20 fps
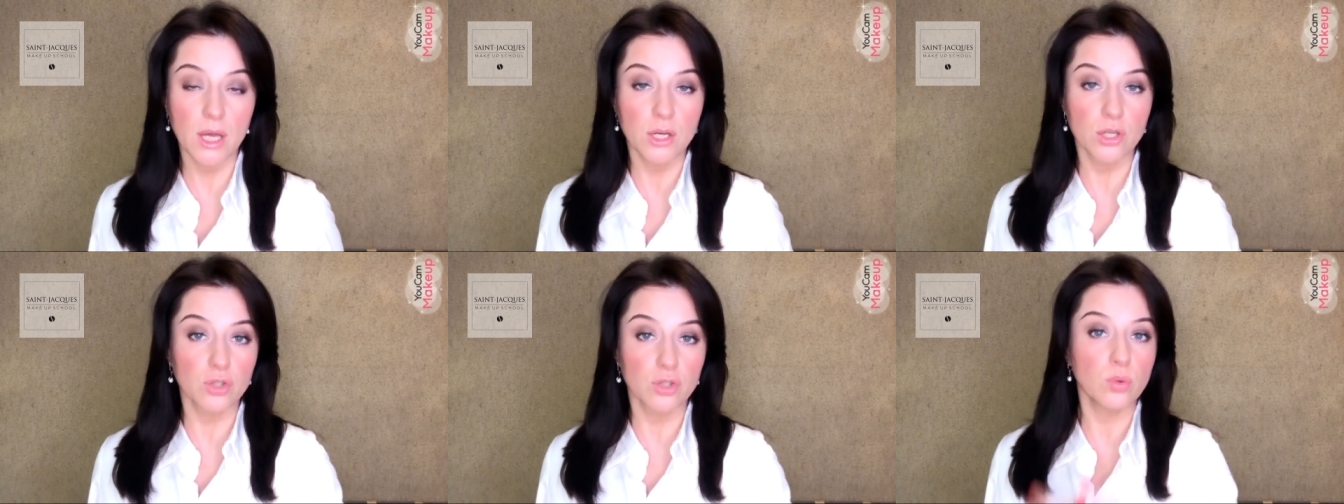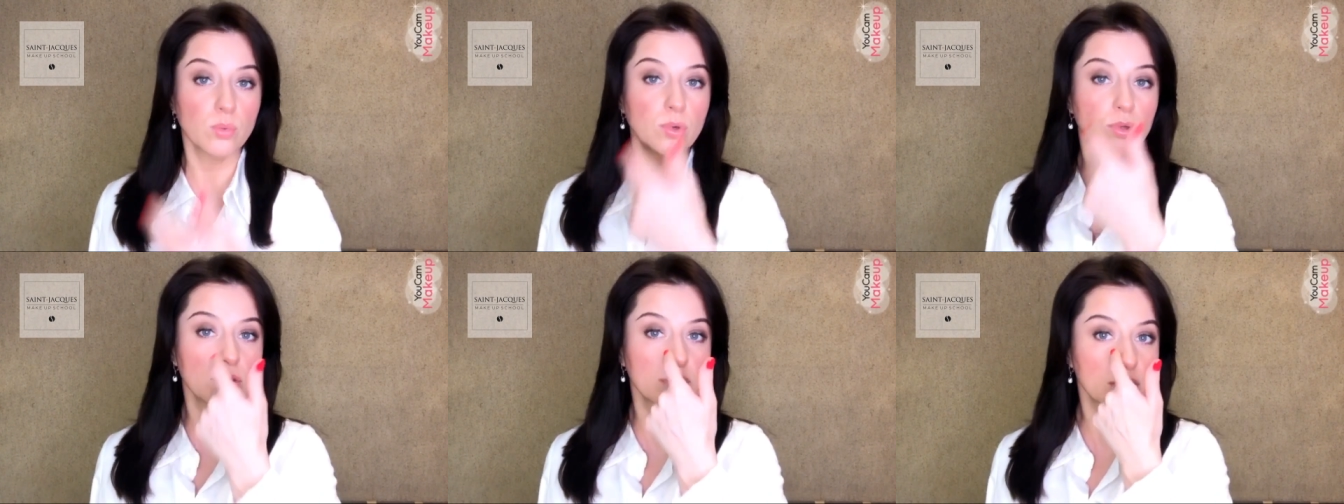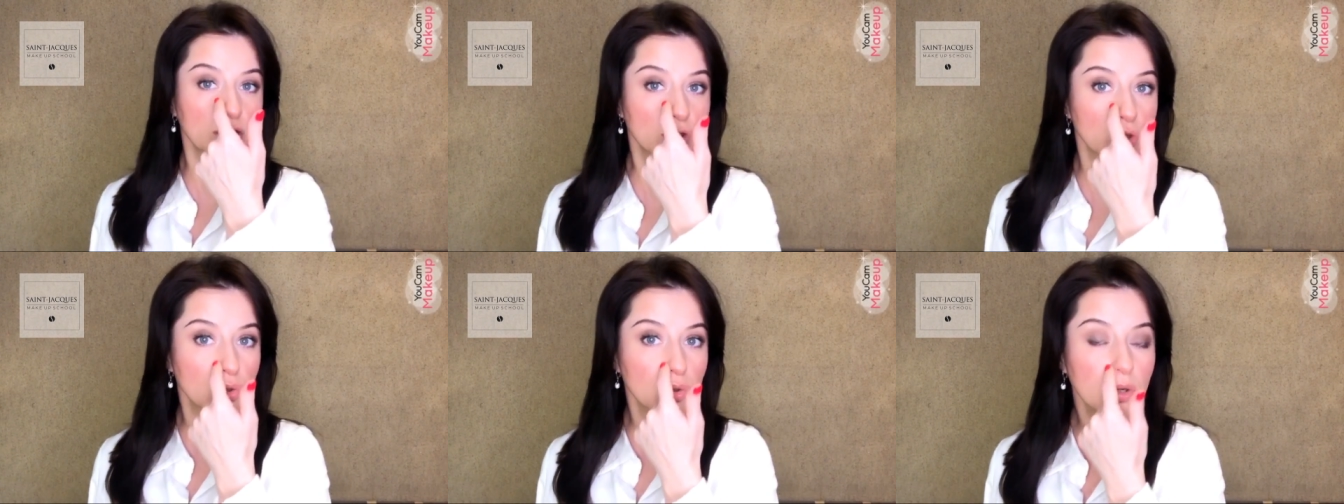чтобы он
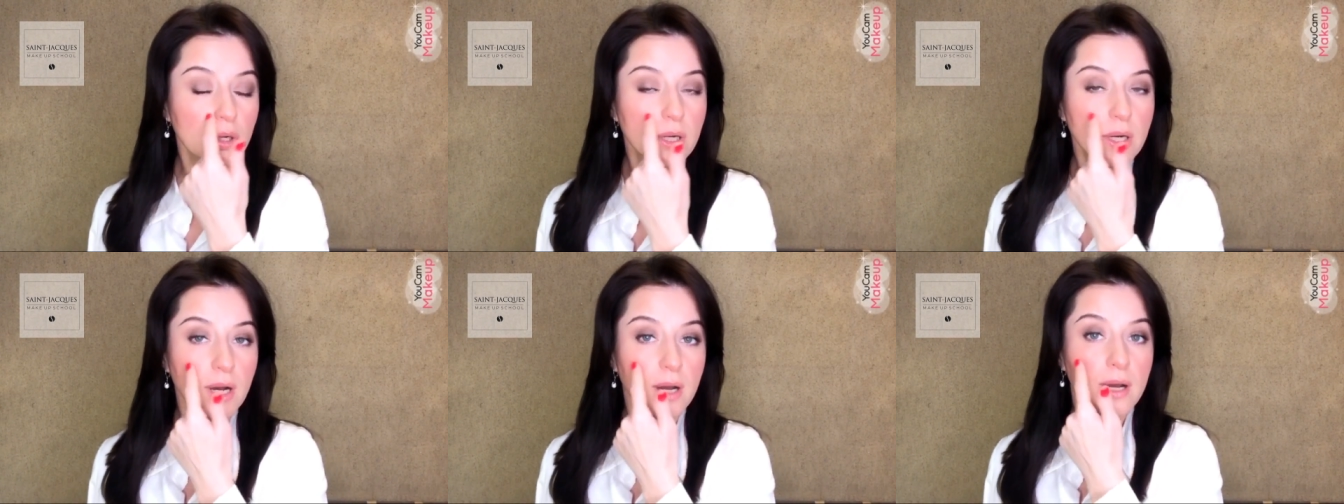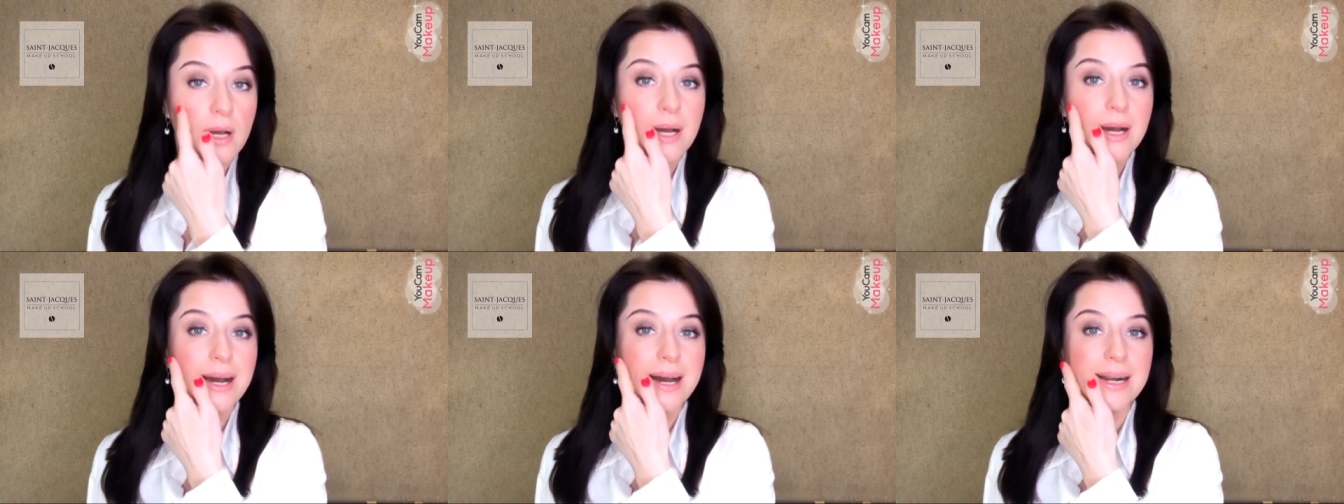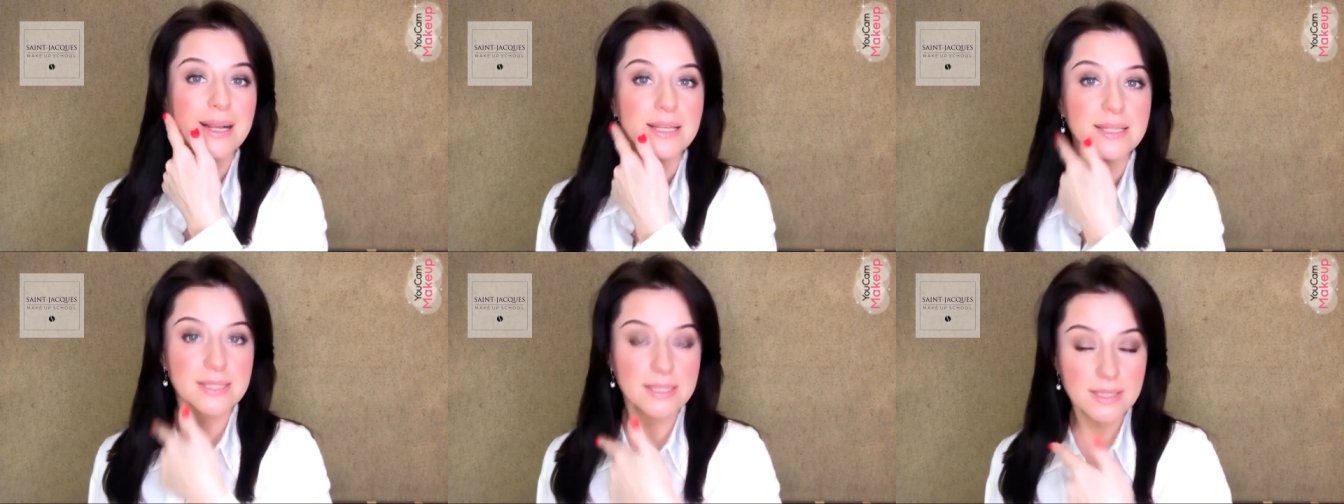настолько
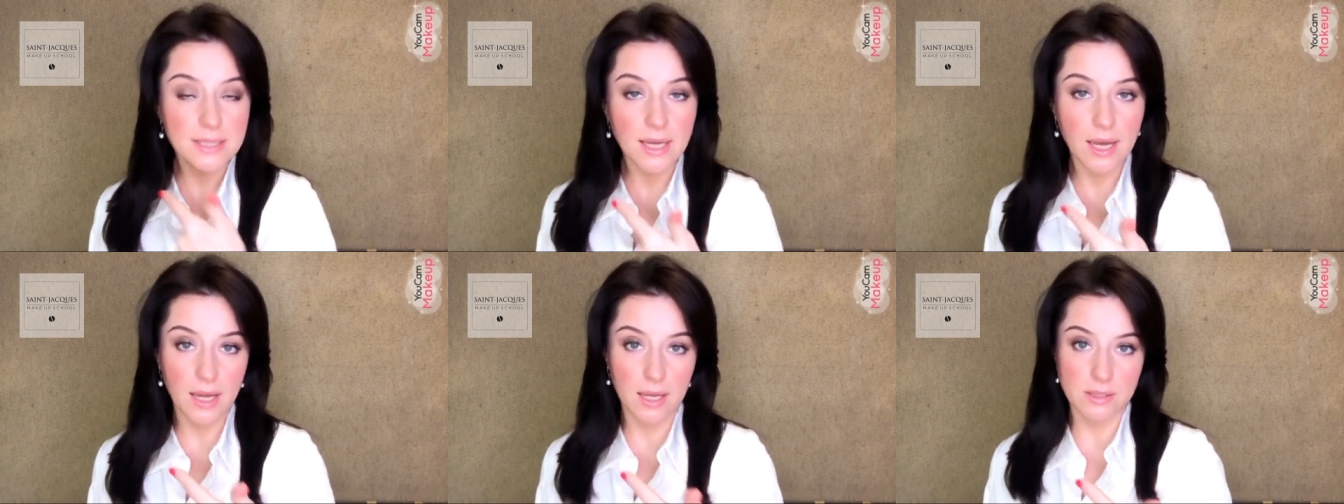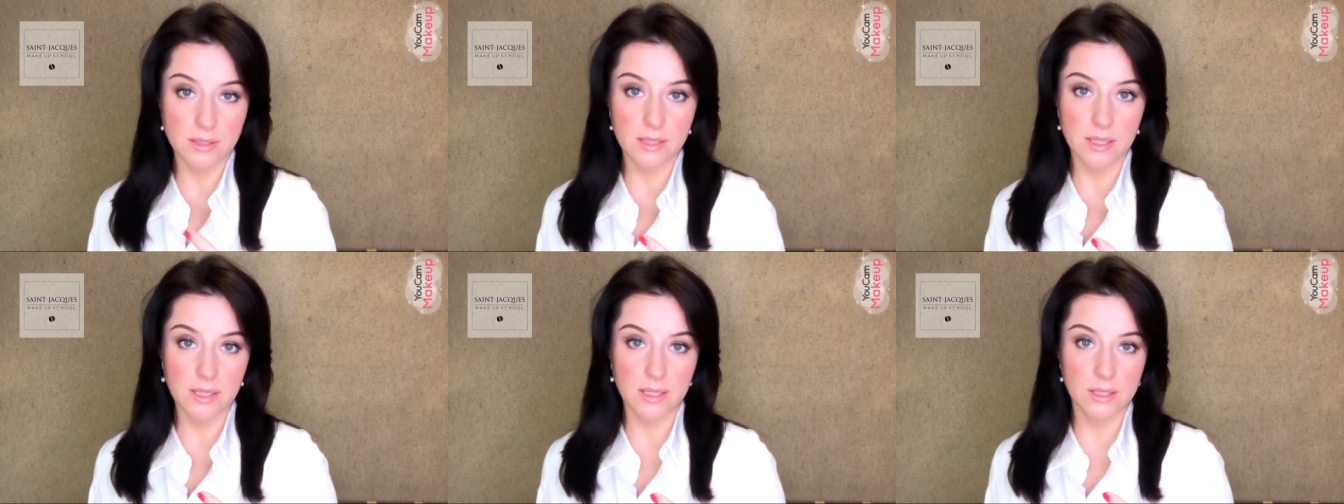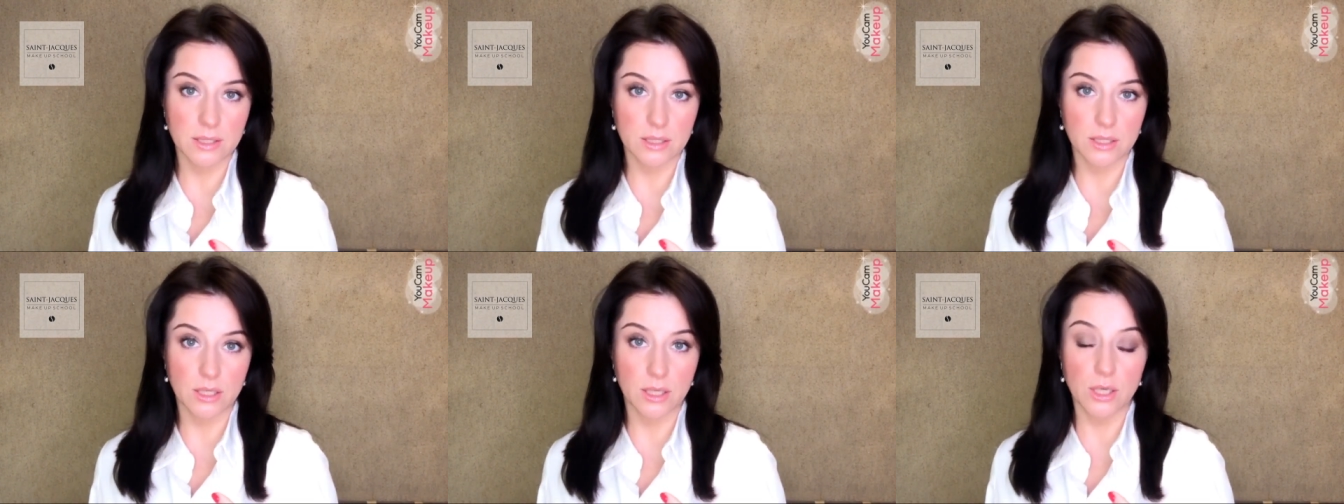растаял на
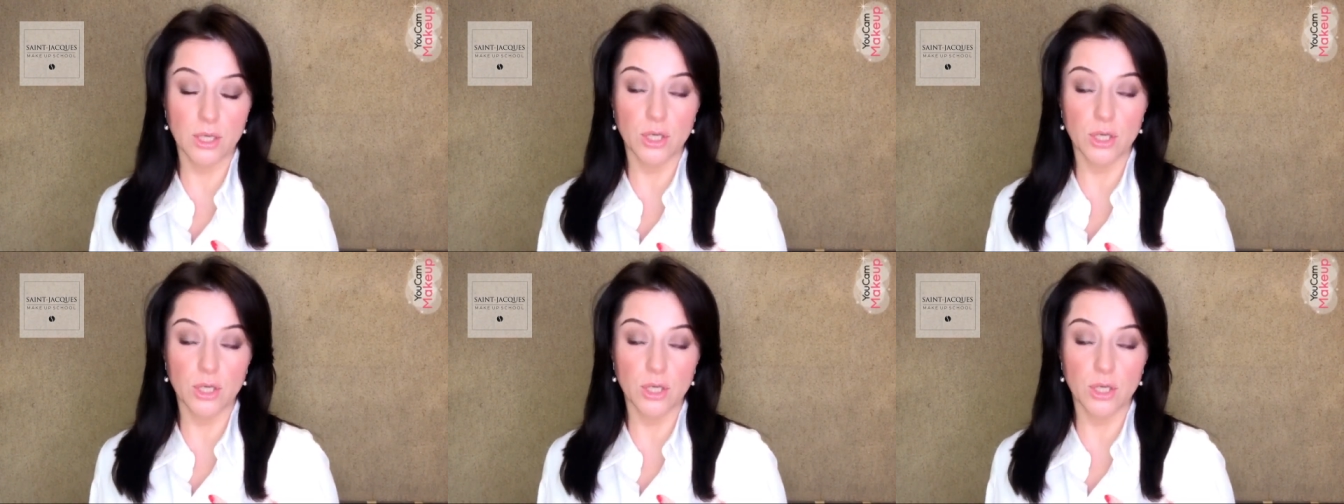лице,